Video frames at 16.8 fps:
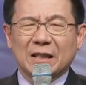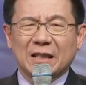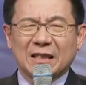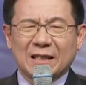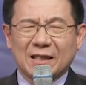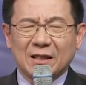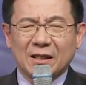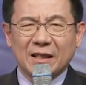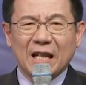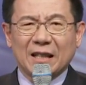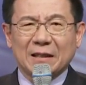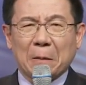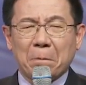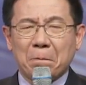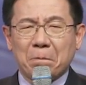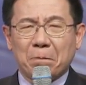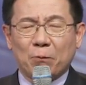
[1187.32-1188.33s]
各样的
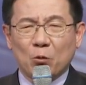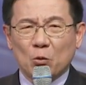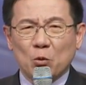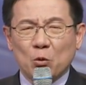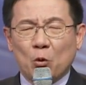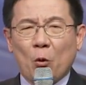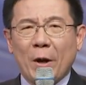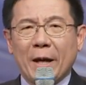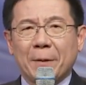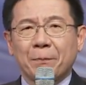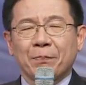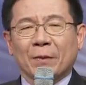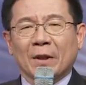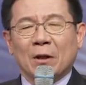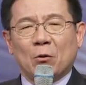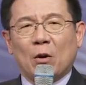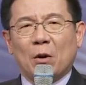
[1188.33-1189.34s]
污秽，
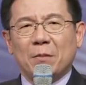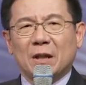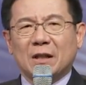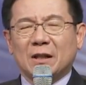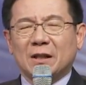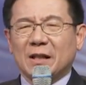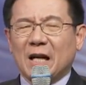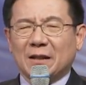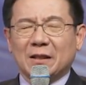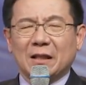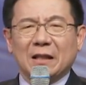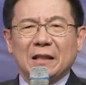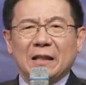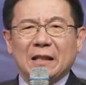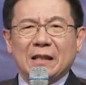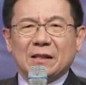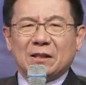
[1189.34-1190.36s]
我们各样的
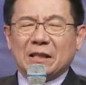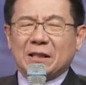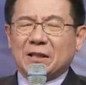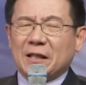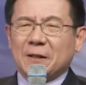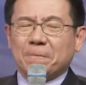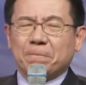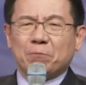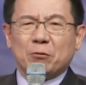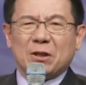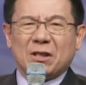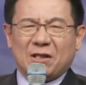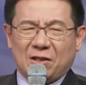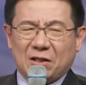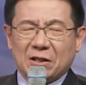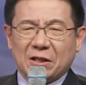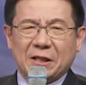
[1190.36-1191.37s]
这些
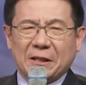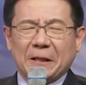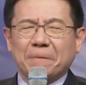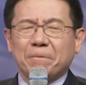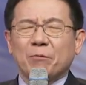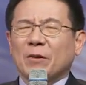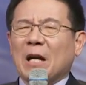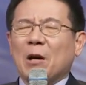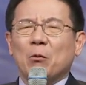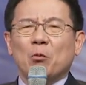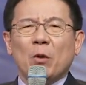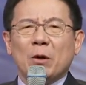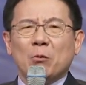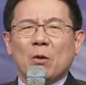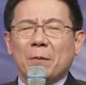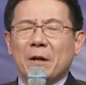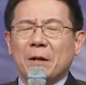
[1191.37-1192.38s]
死刑，他为
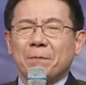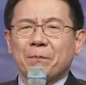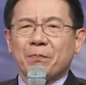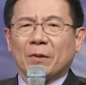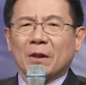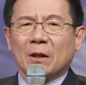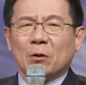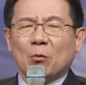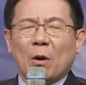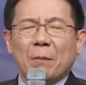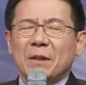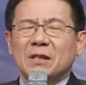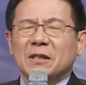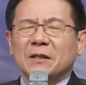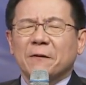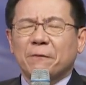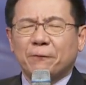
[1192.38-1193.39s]
我们，我们自
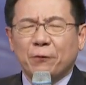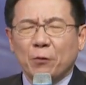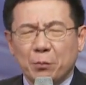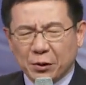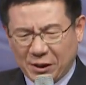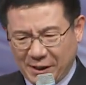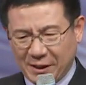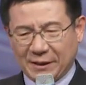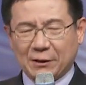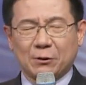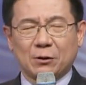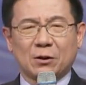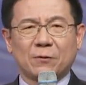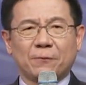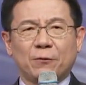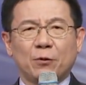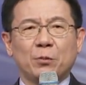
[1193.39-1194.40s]
己付不起，
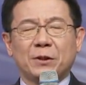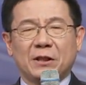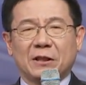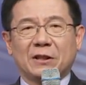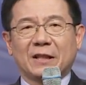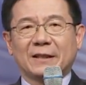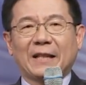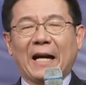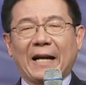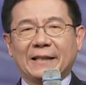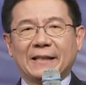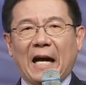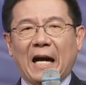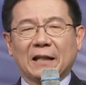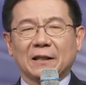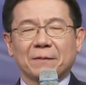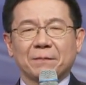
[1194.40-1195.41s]
付不起这个代
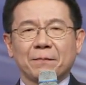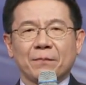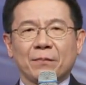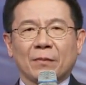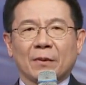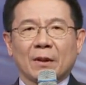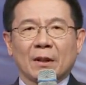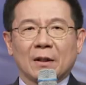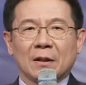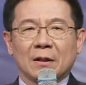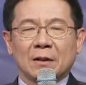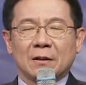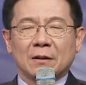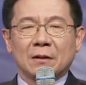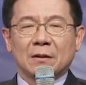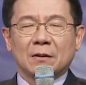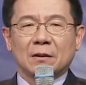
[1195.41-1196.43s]
价的。
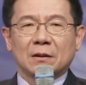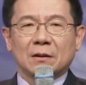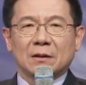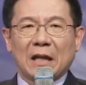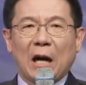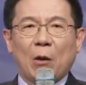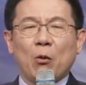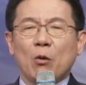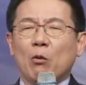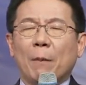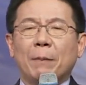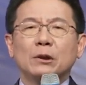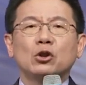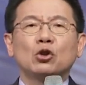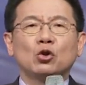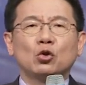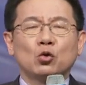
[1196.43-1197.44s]
他为我们
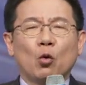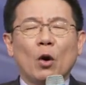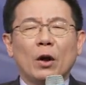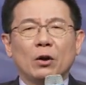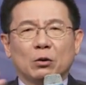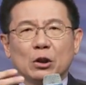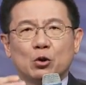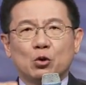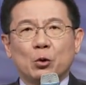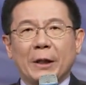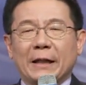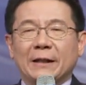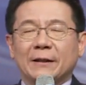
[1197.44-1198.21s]
所有的罪，